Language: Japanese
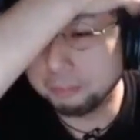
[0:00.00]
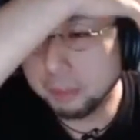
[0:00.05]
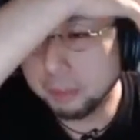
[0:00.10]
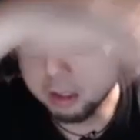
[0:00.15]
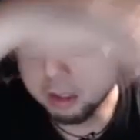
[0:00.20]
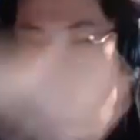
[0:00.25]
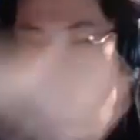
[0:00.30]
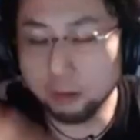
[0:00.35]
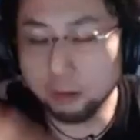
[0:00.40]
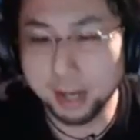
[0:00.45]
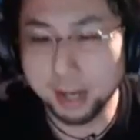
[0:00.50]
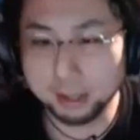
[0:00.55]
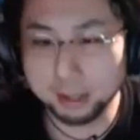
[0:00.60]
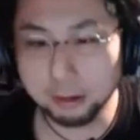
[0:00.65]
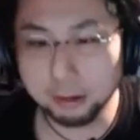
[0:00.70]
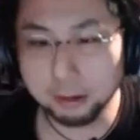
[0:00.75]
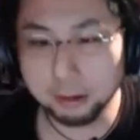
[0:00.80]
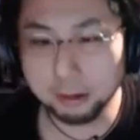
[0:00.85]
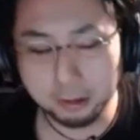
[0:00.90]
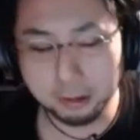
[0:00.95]
要は、どういう
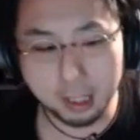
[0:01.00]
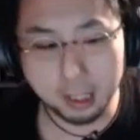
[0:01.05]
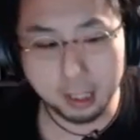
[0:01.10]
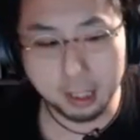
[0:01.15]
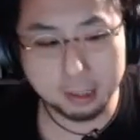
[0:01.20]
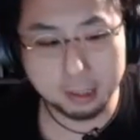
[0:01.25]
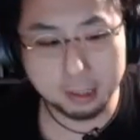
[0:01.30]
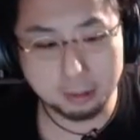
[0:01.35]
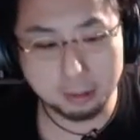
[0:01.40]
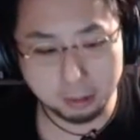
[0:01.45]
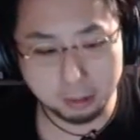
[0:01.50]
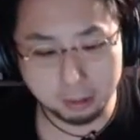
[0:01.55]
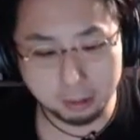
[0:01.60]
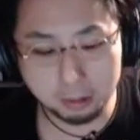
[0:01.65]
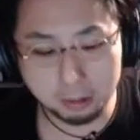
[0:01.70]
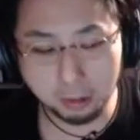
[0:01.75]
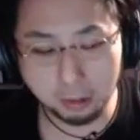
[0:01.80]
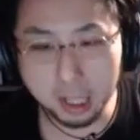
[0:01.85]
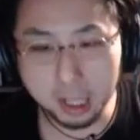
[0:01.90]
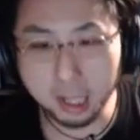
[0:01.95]
ことかっていうと、どれ
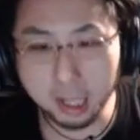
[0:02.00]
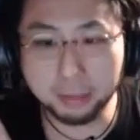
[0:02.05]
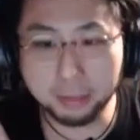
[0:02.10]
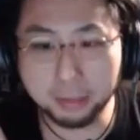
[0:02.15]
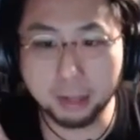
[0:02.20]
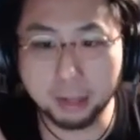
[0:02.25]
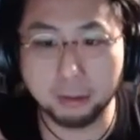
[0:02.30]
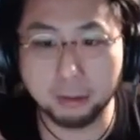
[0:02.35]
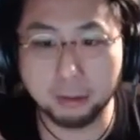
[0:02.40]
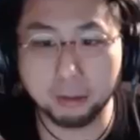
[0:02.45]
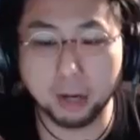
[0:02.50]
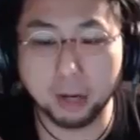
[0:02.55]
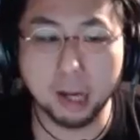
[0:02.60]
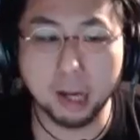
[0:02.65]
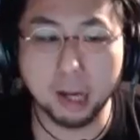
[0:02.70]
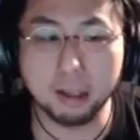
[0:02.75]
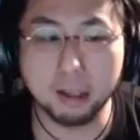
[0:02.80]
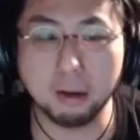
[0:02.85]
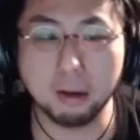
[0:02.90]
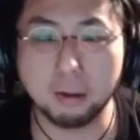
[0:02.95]
だけファンを抱えて
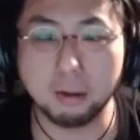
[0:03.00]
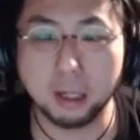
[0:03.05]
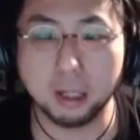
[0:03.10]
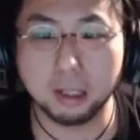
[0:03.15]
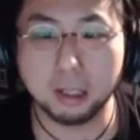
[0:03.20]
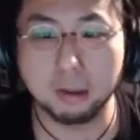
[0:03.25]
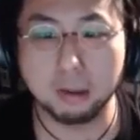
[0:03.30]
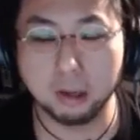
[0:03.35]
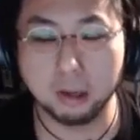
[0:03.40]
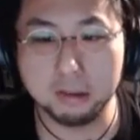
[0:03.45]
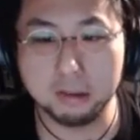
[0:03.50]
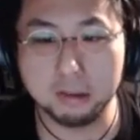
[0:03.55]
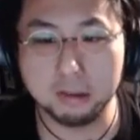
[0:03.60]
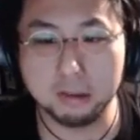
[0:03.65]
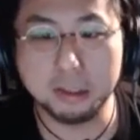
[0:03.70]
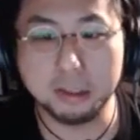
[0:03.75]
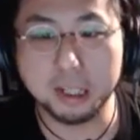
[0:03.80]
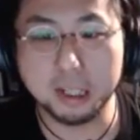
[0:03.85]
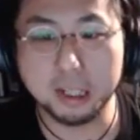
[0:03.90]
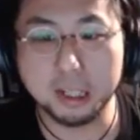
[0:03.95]
るのかっていうのが数値
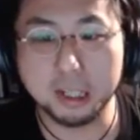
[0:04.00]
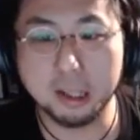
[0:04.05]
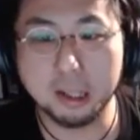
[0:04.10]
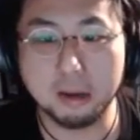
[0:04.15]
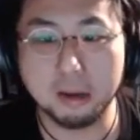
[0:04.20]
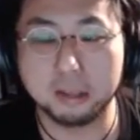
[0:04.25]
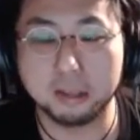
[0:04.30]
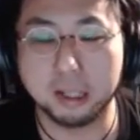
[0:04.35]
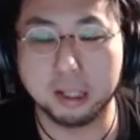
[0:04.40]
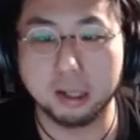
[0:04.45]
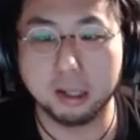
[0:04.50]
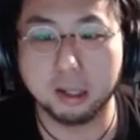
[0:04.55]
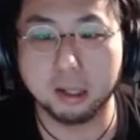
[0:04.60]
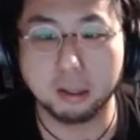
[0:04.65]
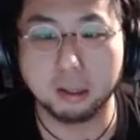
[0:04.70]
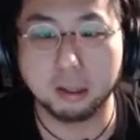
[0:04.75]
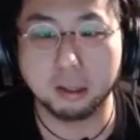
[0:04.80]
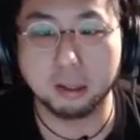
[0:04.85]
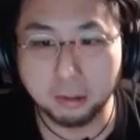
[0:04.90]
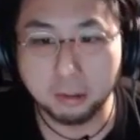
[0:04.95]
化できる時代になったと。
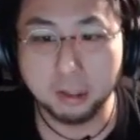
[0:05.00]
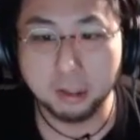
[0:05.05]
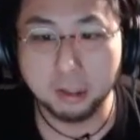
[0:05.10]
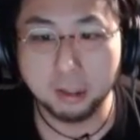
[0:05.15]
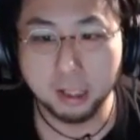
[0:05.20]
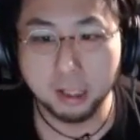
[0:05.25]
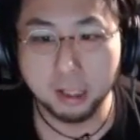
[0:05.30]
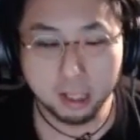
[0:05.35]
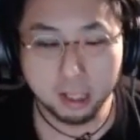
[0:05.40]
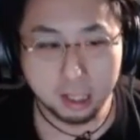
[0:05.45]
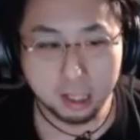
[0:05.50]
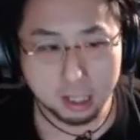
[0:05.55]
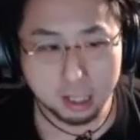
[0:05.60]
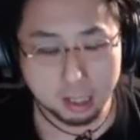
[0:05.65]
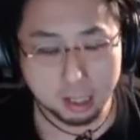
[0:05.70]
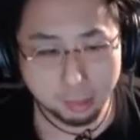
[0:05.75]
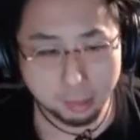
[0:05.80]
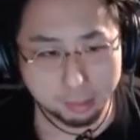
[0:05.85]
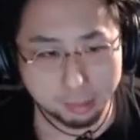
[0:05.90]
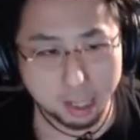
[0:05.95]
今
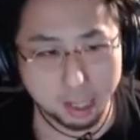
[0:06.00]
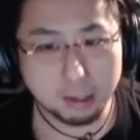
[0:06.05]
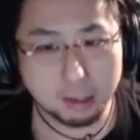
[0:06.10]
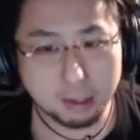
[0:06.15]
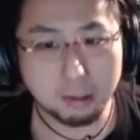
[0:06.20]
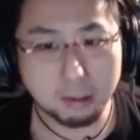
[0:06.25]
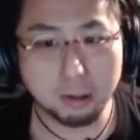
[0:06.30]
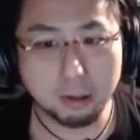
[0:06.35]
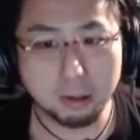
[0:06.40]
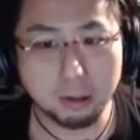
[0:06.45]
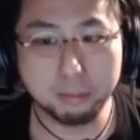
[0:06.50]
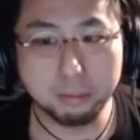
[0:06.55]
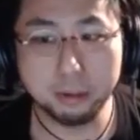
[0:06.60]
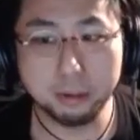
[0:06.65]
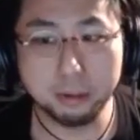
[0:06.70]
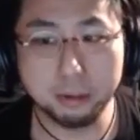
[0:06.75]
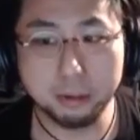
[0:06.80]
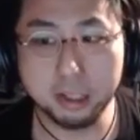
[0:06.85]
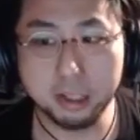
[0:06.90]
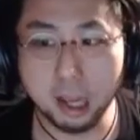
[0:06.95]
までっていうのはぶっちゃ
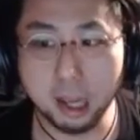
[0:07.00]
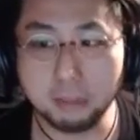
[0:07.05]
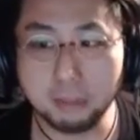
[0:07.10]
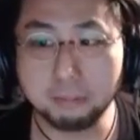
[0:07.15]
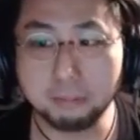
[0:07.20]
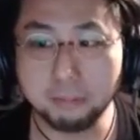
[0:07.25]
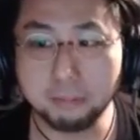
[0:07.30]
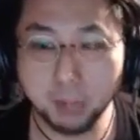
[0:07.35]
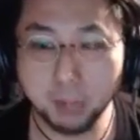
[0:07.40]
け、あ、